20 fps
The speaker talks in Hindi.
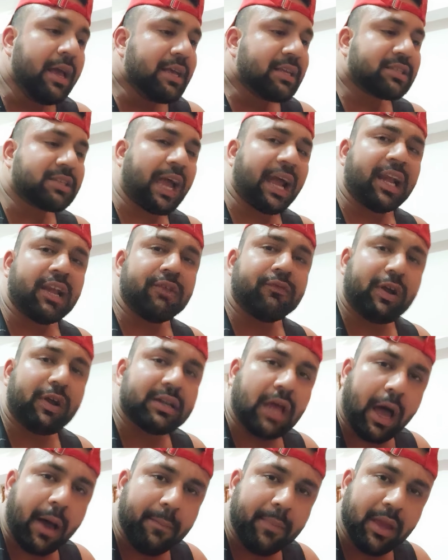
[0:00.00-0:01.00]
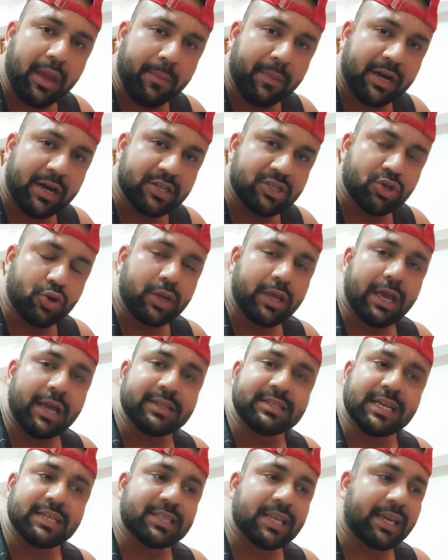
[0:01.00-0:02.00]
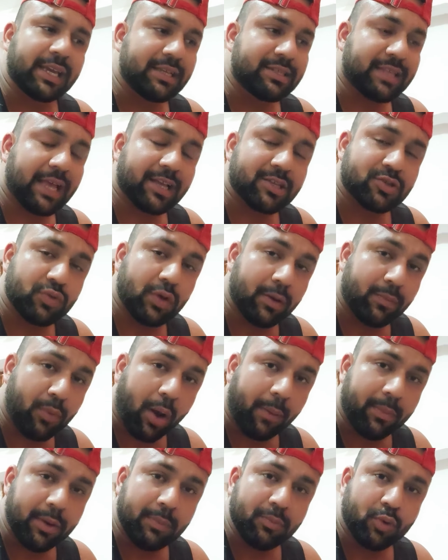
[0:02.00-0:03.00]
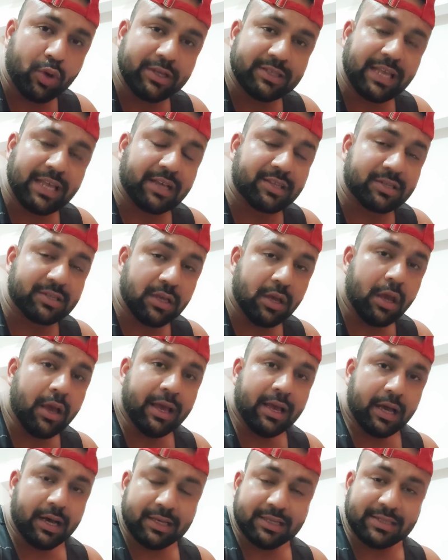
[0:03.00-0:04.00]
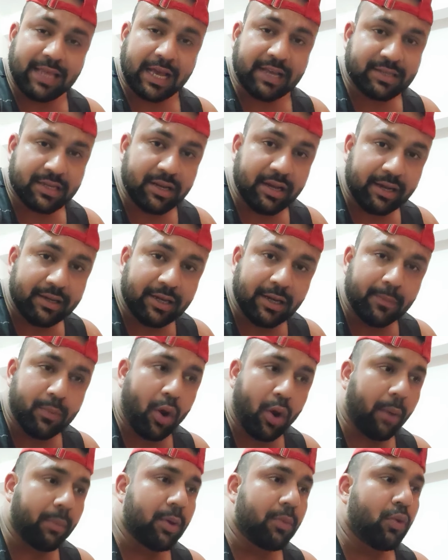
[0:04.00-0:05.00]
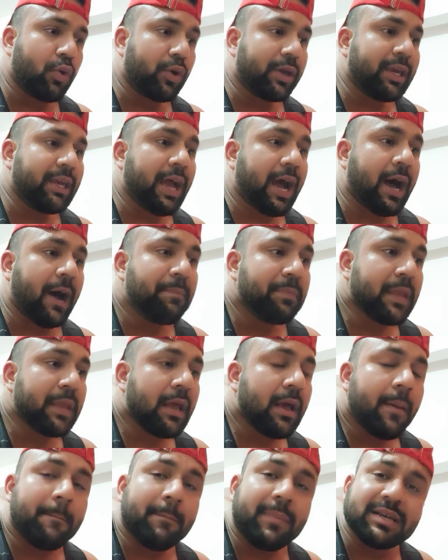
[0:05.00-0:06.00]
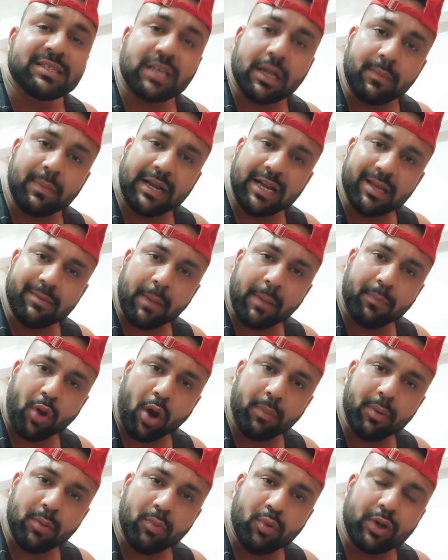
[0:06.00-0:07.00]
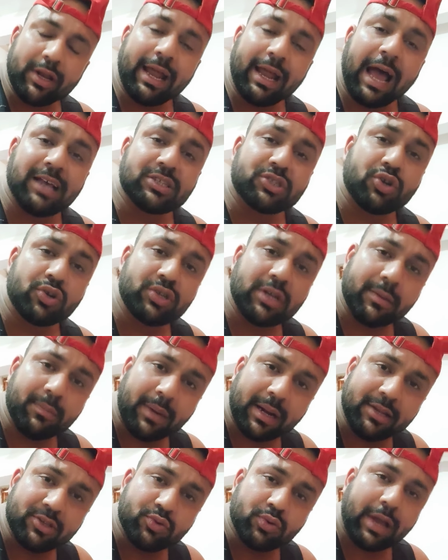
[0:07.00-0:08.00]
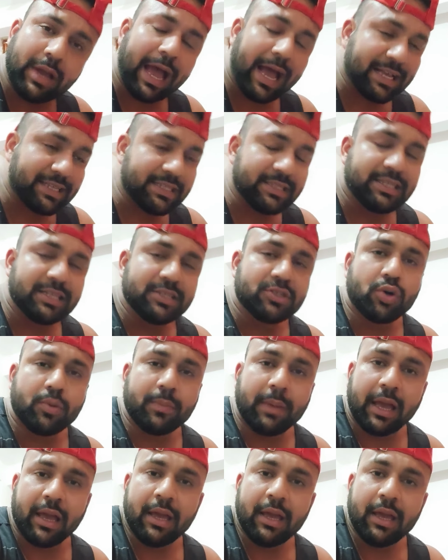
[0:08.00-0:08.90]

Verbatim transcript: साइड इफेक्ट अब इमर्ज हो रहे हैं जैसे कि सेक्सुअल प्रॉब्लम कोई सेक्स सेक्स रिलेटेड प्रॉब्लम होगी या मसल बिल्डिंग में प्रॉब्लम हो रही है एस्ट्रोजन बढ़ चुका है ऐसी चीज़ों में